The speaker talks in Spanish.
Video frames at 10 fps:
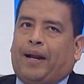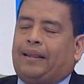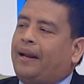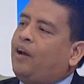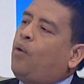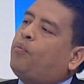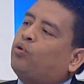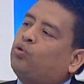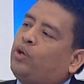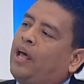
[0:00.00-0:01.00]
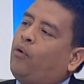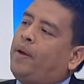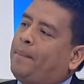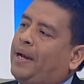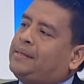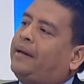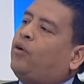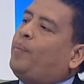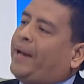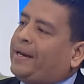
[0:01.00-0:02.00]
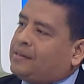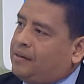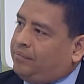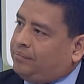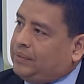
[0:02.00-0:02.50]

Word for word: darle la oportunidad a los embalses a recuperarse.